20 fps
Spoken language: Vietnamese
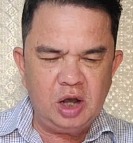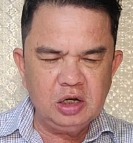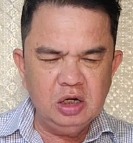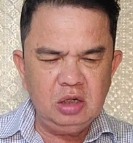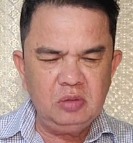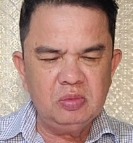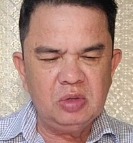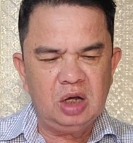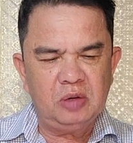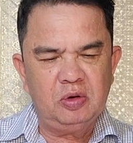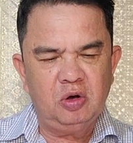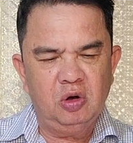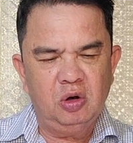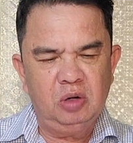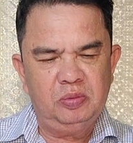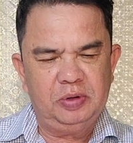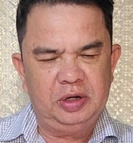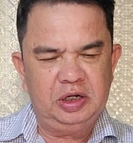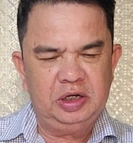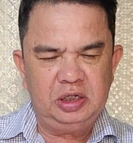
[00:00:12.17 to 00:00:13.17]
quan ức mà
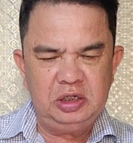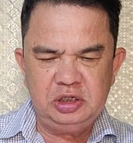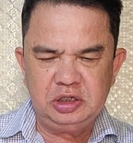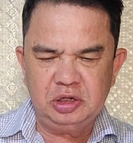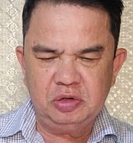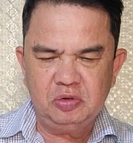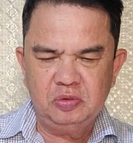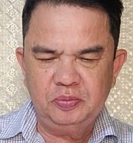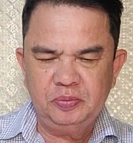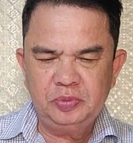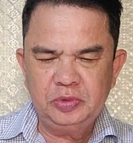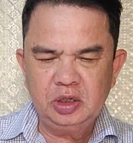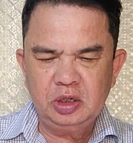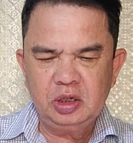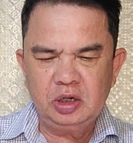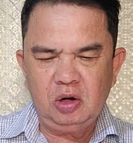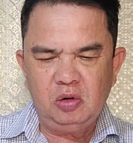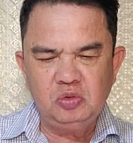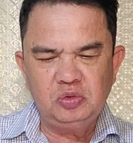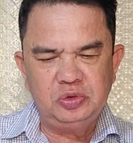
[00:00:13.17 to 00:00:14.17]
họ phải gánh chịu.
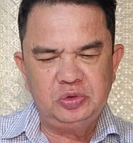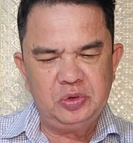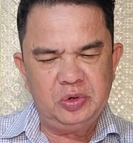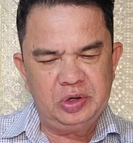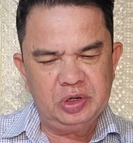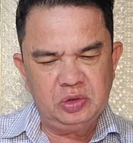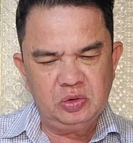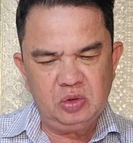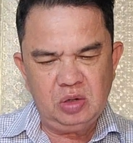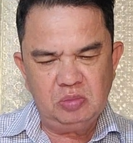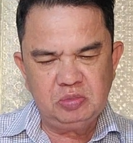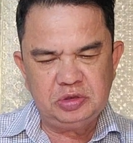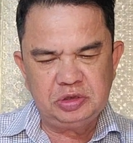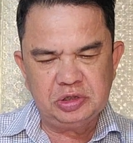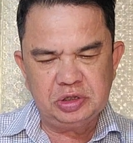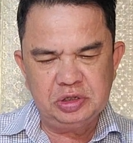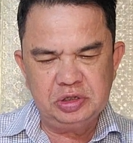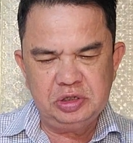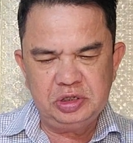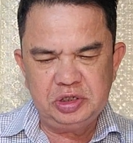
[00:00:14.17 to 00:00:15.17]
Câu chuyện của ông
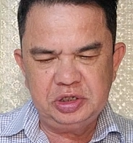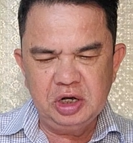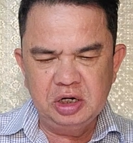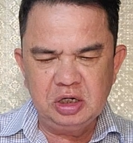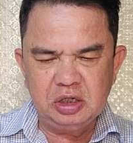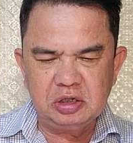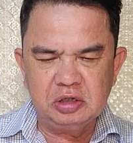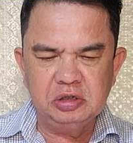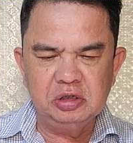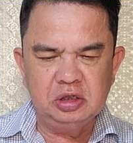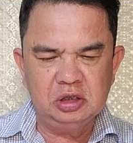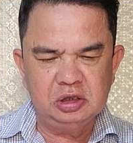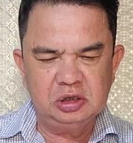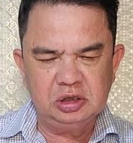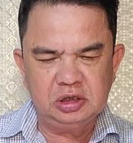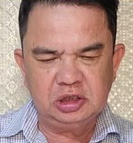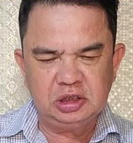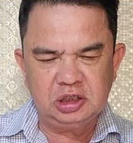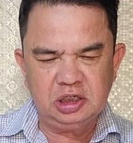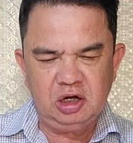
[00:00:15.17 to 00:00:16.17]
Trịnh Dân Cường,
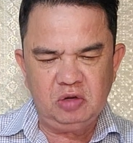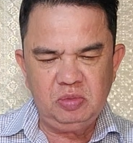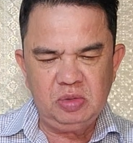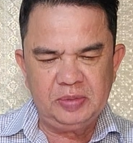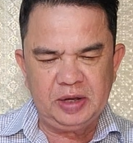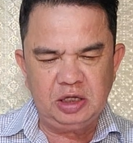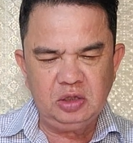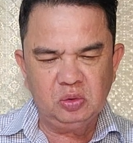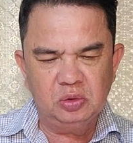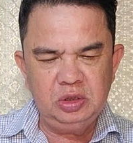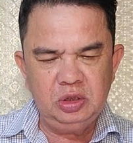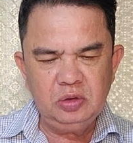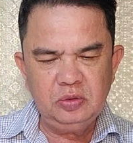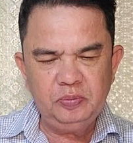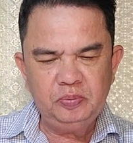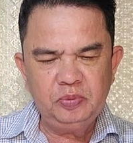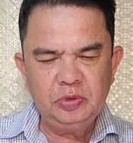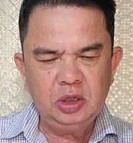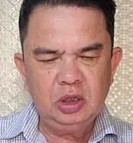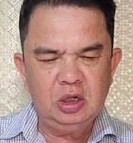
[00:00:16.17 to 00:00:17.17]
67
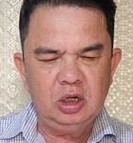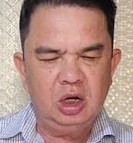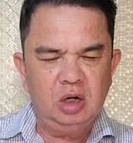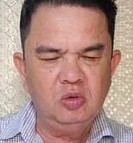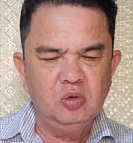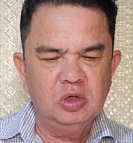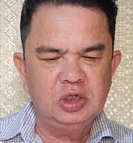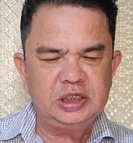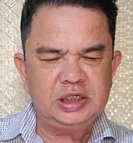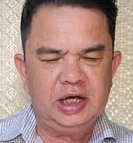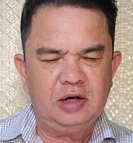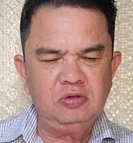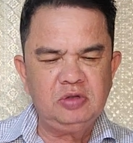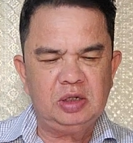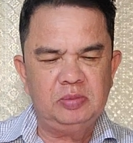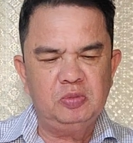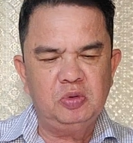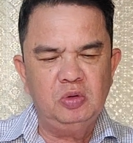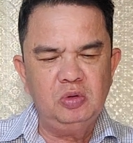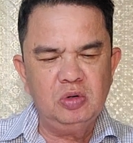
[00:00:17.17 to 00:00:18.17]
tuổi, ở quận
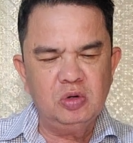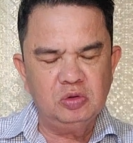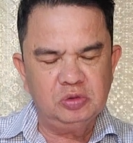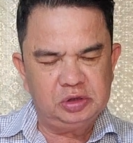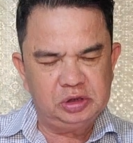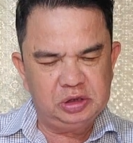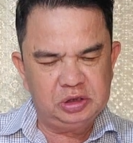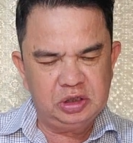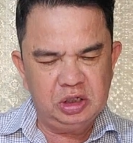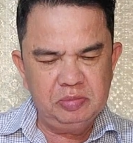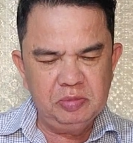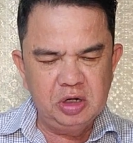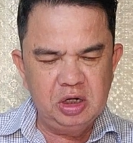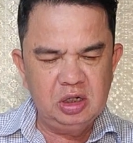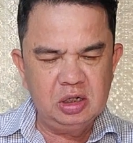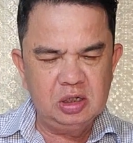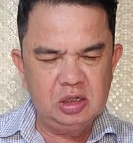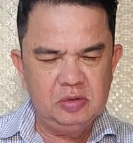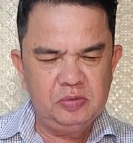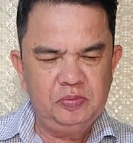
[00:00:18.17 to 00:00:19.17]
6 thành phố Hồ Chí
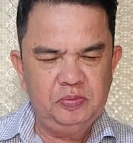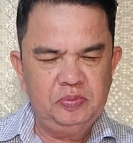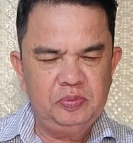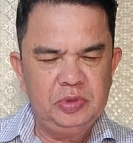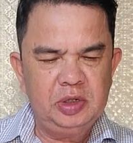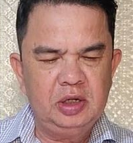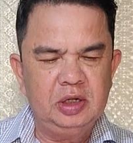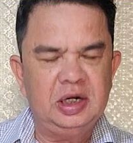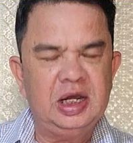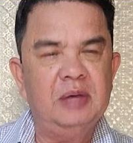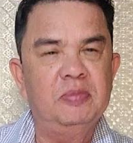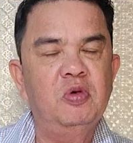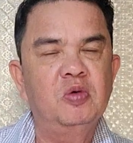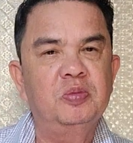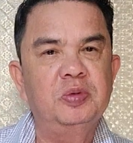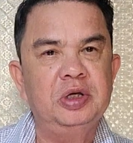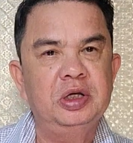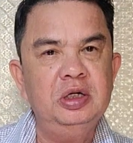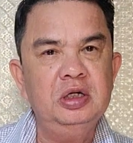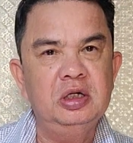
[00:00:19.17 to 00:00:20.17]
Minh là
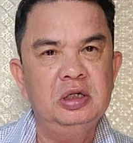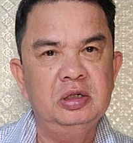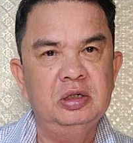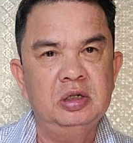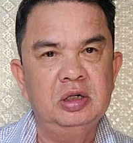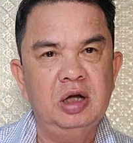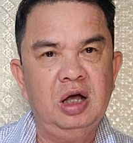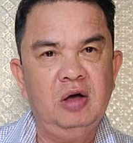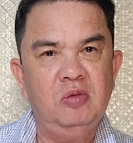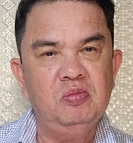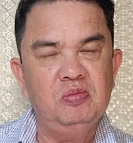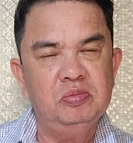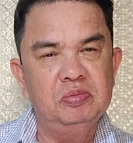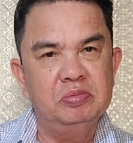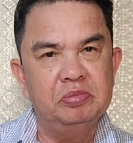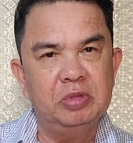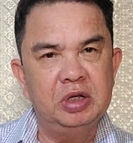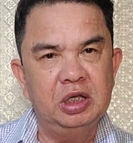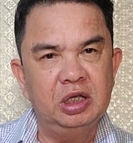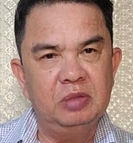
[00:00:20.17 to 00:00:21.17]
một điển hình.
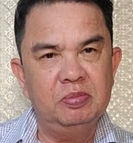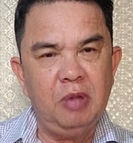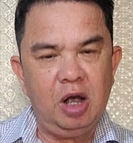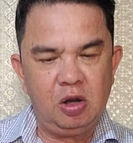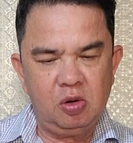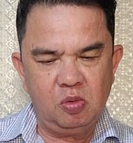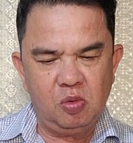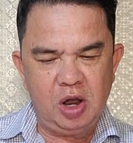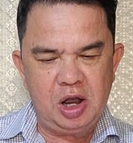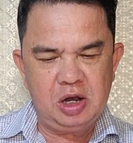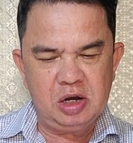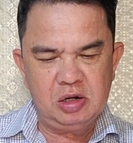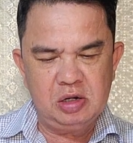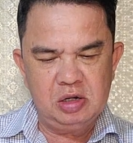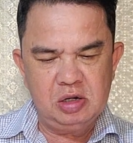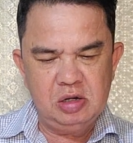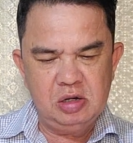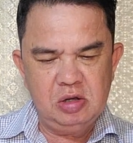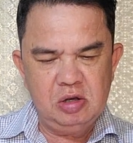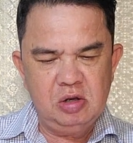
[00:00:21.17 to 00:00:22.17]
Ông bị bắt
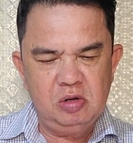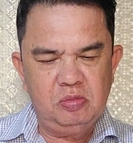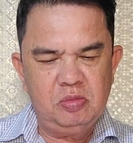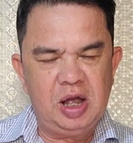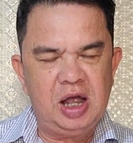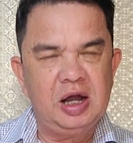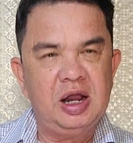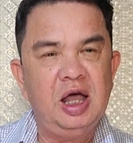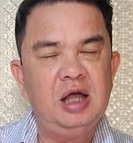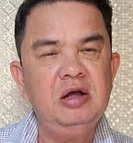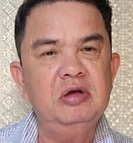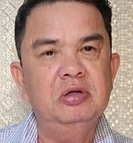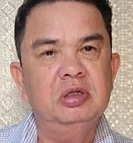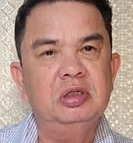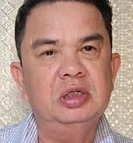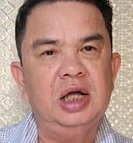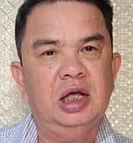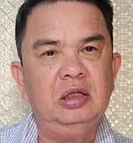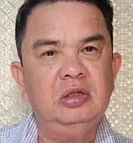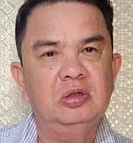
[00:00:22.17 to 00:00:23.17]
quan và đã
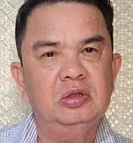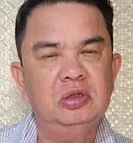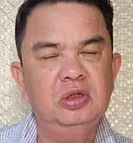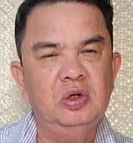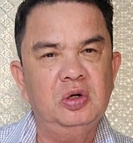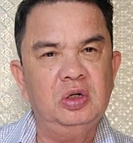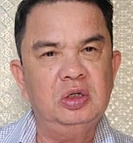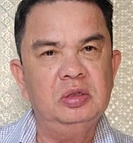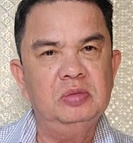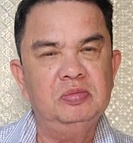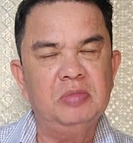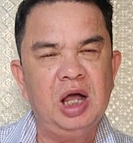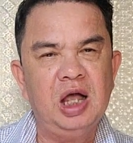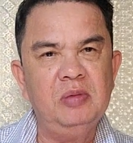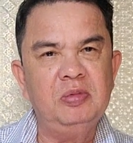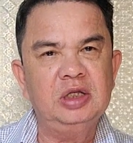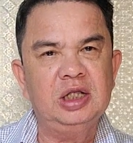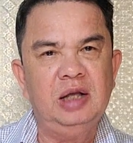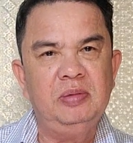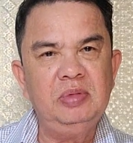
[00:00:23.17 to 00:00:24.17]
được trả tự do
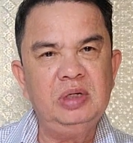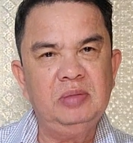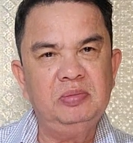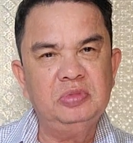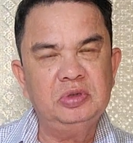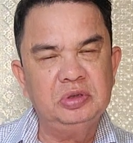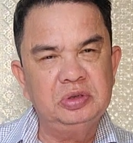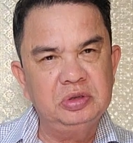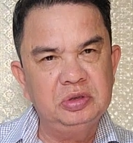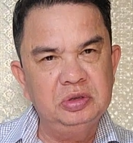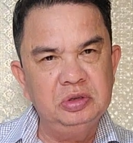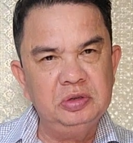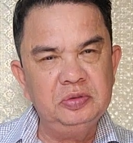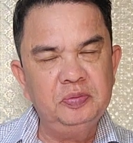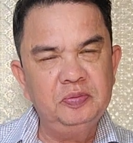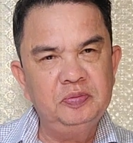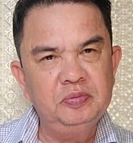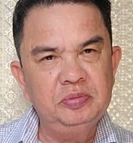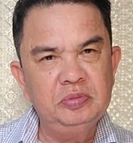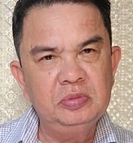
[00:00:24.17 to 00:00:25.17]
38 năm
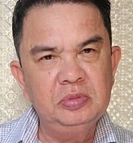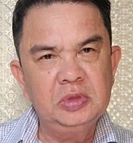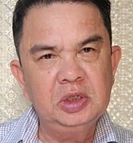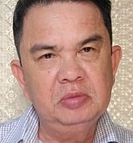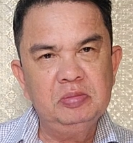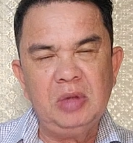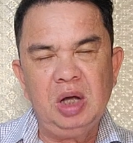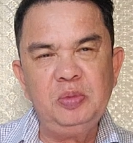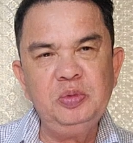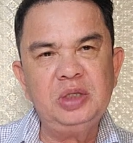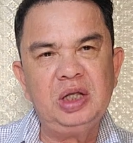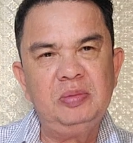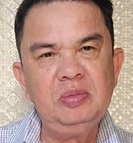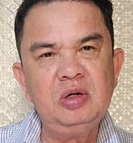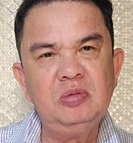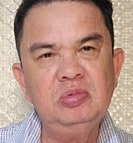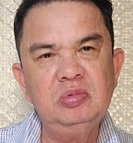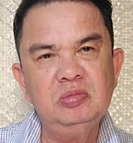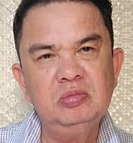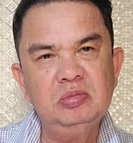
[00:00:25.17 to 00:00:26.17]
trước.
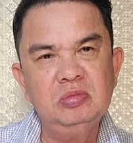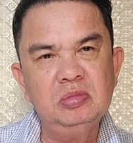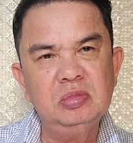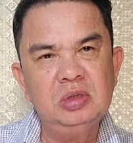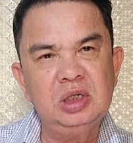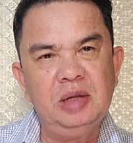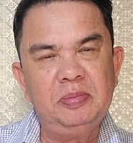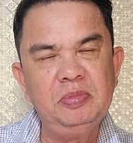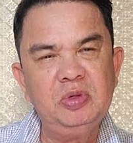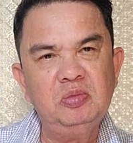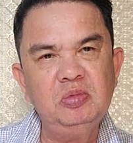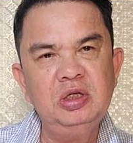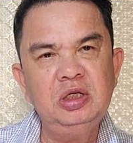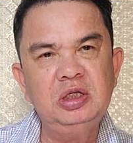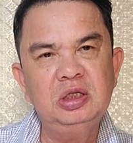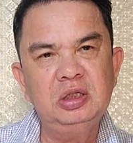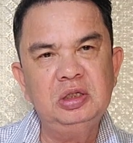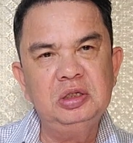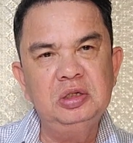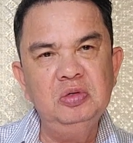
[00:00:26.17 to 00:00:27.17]
38 ông năm ông
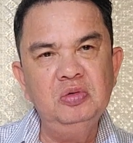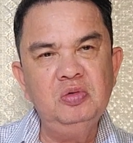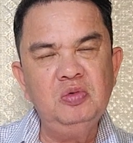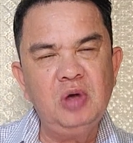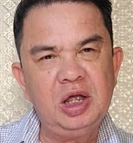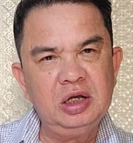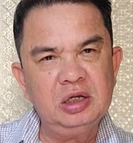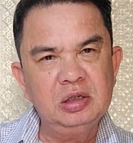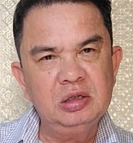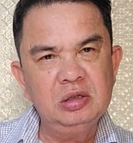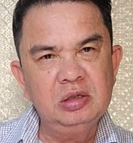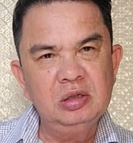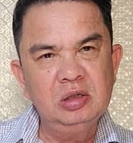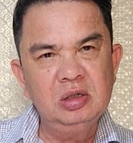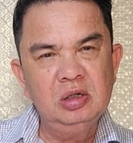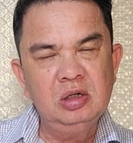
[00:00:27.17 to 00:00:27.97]
đi kêu quan